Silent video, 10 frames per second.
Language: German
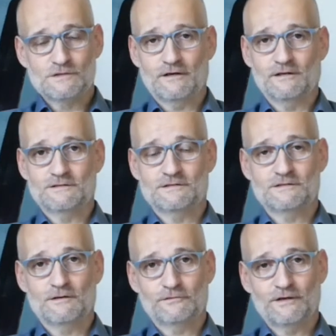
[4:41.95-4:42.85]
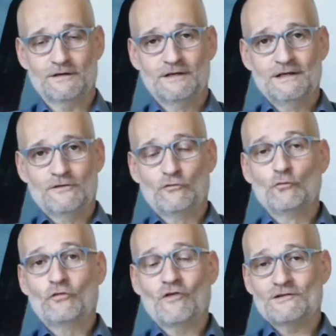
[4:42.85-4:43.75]
Allerdings ist die auf der
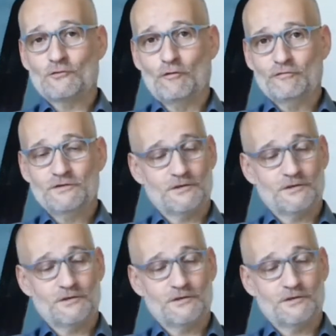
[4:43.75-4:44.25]
Südseite offen,